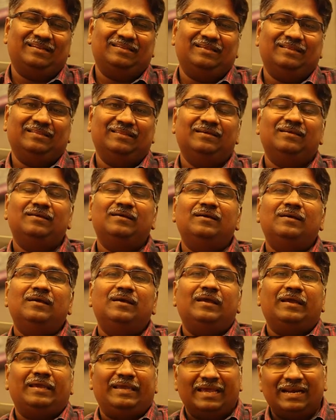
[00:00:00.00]
இருந்தது
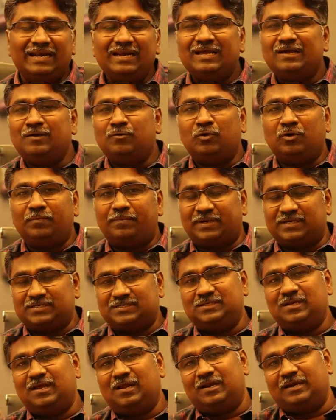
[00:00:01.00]
என்ன ஒரு
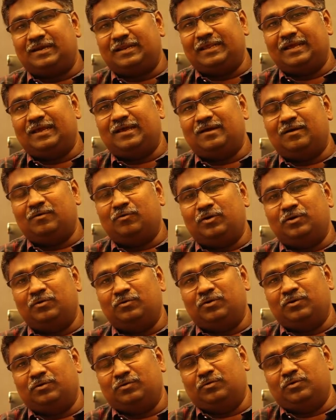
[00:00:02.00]
பர்சனாலிட்டியாக ஒரு ஒரு